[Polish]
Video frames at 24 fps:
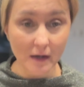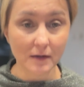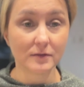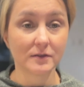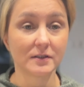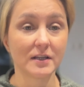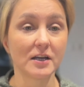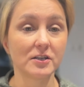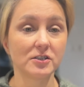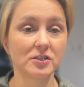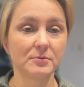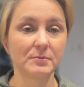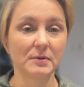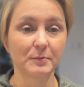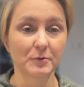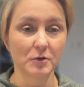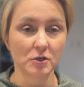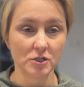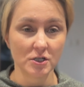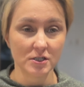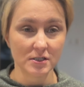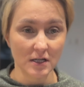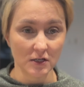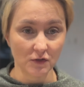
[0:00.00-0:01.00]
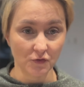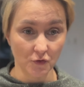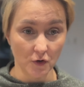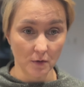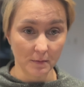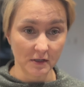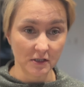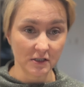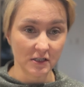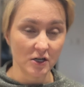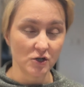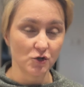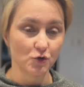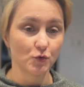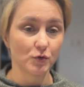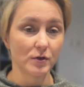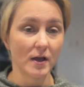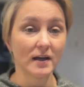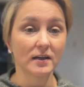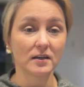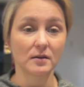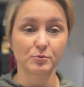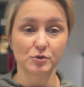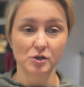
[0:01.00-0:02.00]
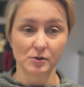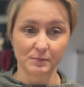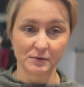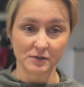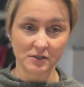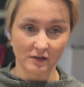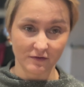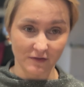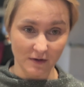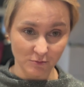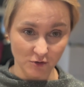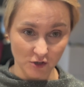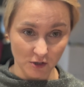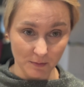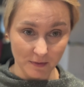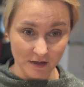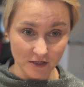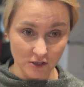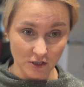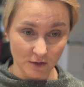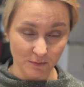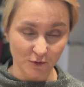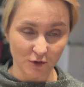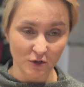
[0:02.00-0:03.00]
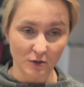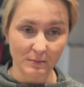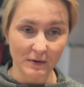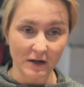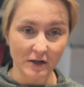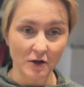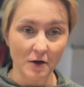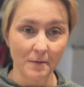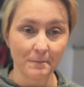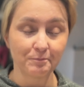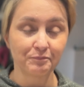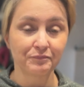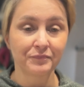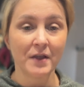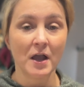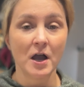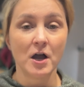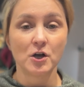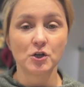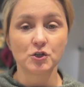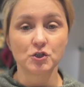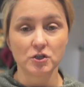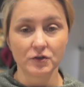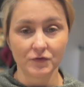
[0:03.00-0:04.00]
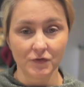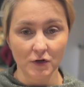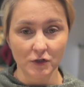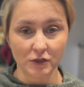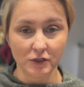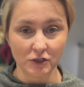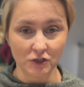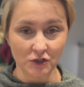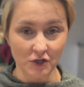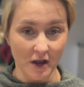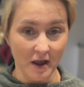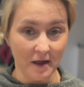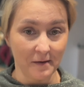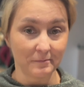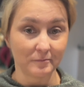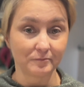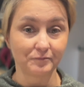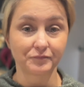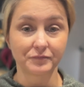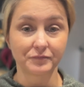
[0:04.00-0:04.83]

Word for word: Dajcie mi proszę znać w komentarzu, jakie przepisy Wam się bardziej podobają. Czy wolicie,